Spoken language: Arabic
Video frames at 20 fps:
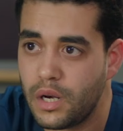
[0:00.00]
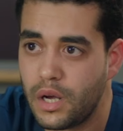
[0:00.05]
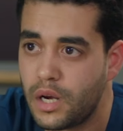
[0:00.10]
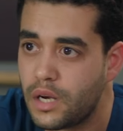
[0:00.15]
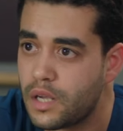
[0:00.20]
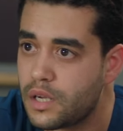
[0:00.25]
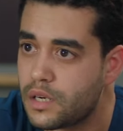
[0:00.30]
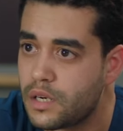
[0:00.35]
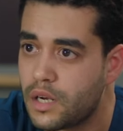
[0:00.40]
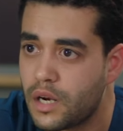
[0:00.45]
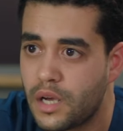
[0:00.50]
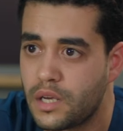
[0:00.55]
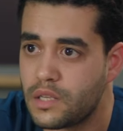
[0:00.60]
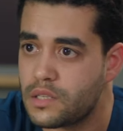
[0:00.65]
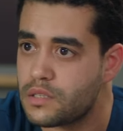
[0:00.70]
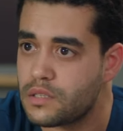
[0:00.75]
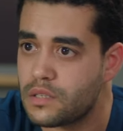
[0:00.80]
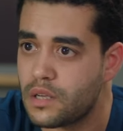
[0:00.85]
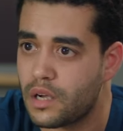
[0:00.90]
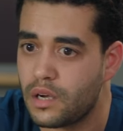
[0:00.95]
مين اللي قال لك ان انا
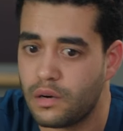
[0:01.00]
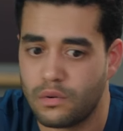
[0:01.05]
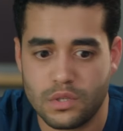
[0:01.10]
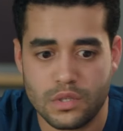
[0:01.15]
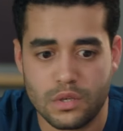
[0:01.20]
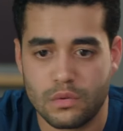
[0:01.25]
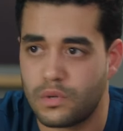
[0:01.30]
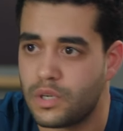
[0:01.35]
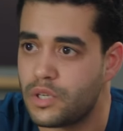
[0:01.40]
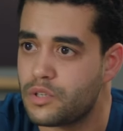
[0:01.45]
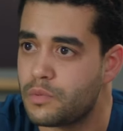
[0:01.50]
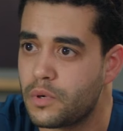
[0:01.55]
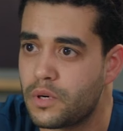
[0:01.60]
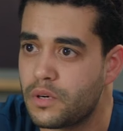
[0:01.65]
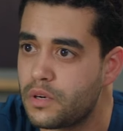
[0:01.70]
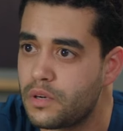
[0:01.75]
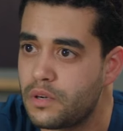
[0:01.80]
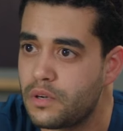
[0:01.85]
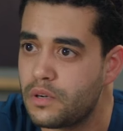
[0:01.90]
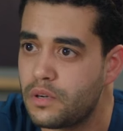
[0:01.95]
عايز اتجوزك ونعيش
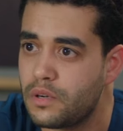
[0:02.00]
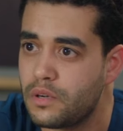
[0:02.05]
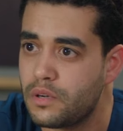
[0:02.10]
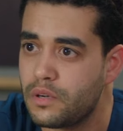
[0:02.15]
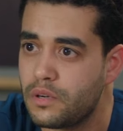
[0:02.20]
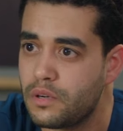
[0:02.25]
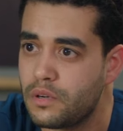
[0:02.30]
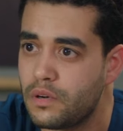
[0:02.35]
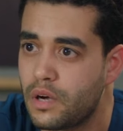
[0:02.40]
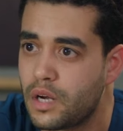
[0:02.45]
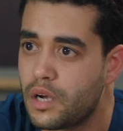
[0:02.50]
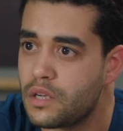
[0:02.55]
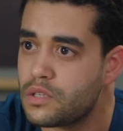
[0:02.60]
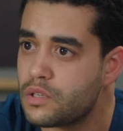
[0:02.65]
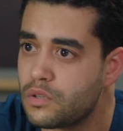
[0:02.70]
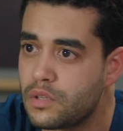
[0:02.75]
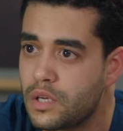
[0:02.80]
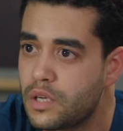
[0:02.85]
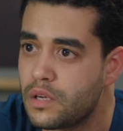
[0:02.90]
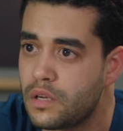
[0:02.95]
بره انا
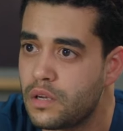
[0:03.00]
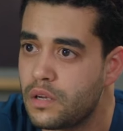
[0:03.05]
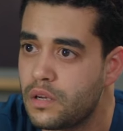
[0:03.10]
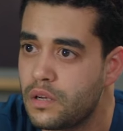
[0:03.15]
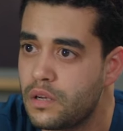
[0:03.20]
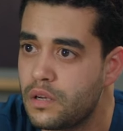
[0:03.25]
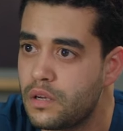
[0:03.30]
عايز اقعد هنا